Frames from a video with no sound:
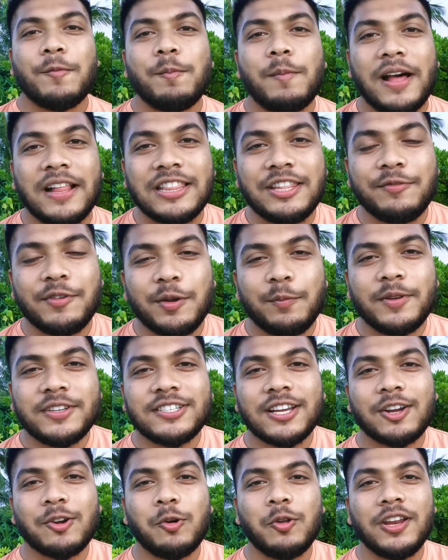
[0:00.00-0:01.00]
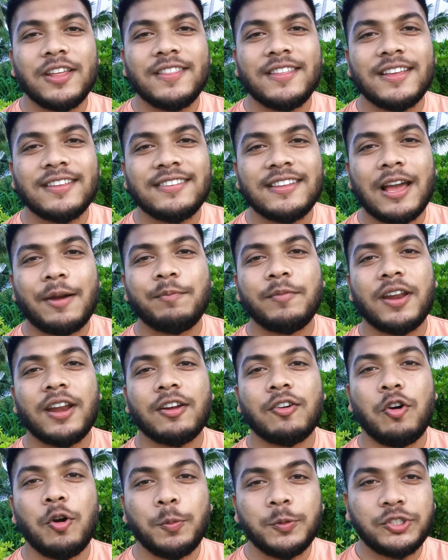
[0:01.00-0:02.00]
মালদ্বীপের ভিসা খুলে দিয়েছে আপনারা
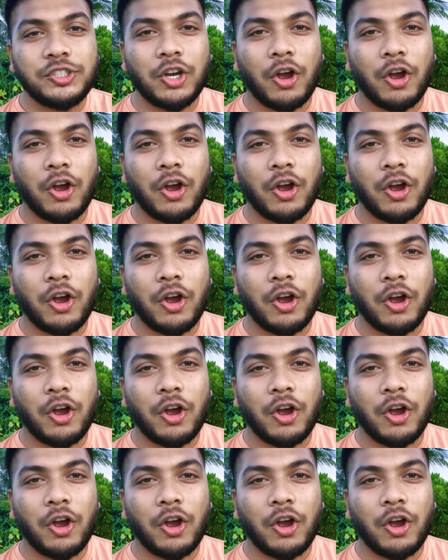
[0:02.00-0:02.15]
খুব